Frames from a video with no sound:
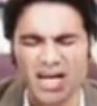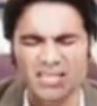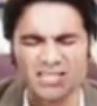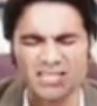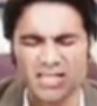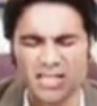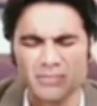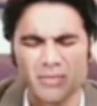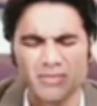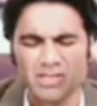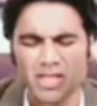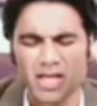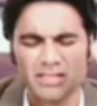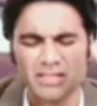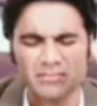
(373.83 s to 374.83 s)
आज तक
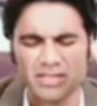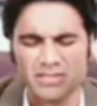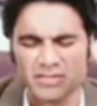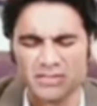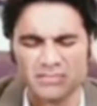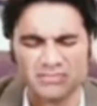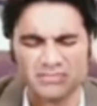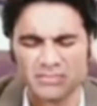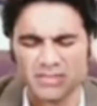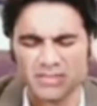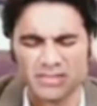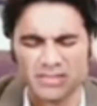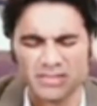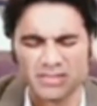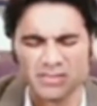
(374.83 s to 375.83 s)
पवित्र आत्मा जी
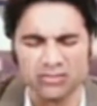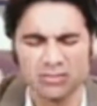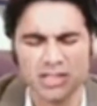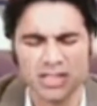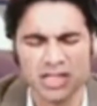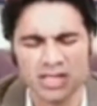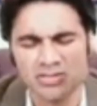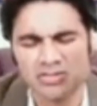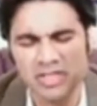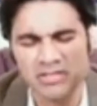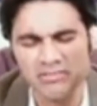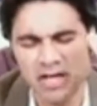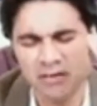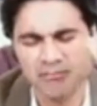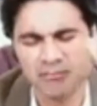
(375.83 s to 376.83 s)
तो कहा
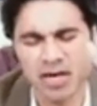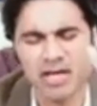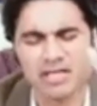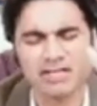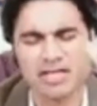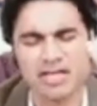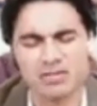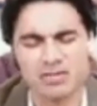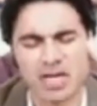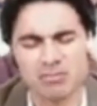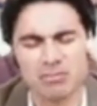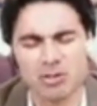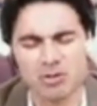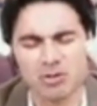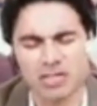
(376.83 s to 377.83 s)
जीवन भर तेरे
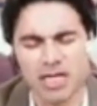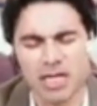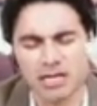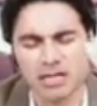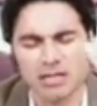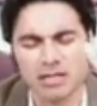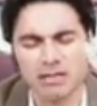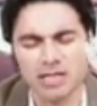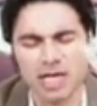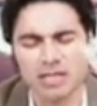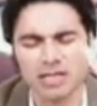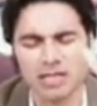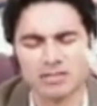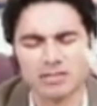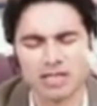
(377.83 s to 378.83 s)
सामने कोई ठहर
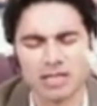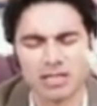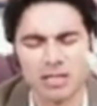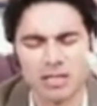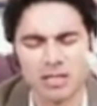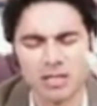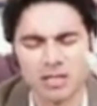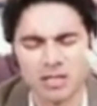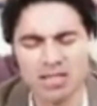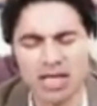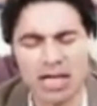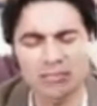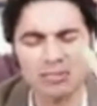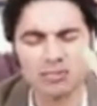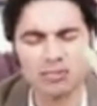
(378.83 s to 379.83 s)
ठहर ना सकेगा
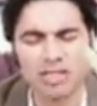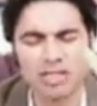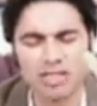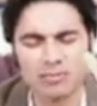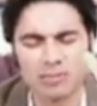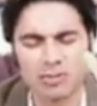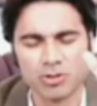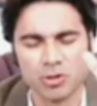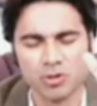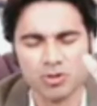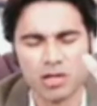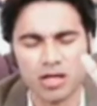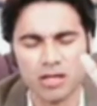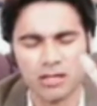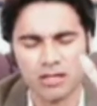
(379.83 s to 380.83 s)
ना मैं तुझे कभी
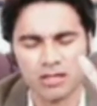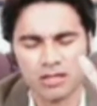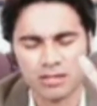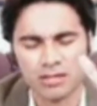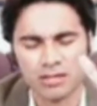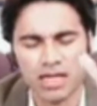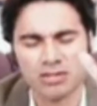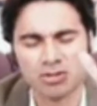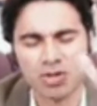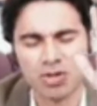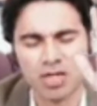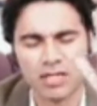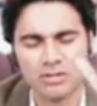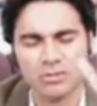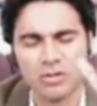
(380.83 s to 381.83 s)
छोड़ूंगा ना
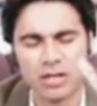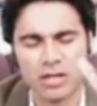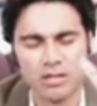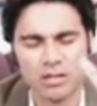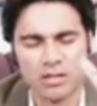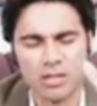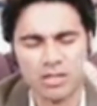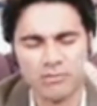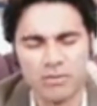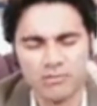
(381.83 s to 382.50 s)
धोखा दूंगा